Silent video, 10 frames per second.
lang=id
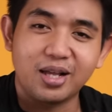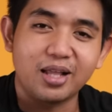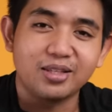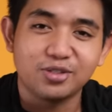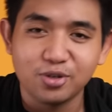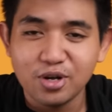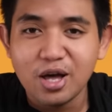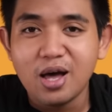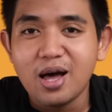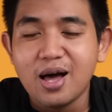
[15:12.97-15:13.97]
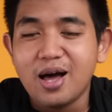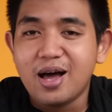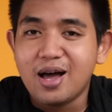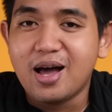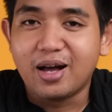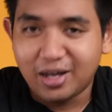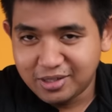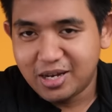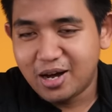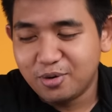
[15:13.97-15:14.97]
ke atas tuh
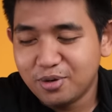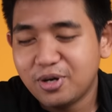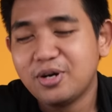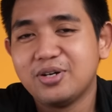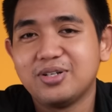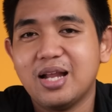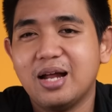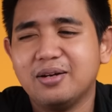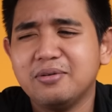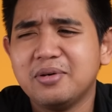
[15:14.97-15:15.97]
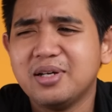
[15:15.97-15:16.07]
agak jauh dan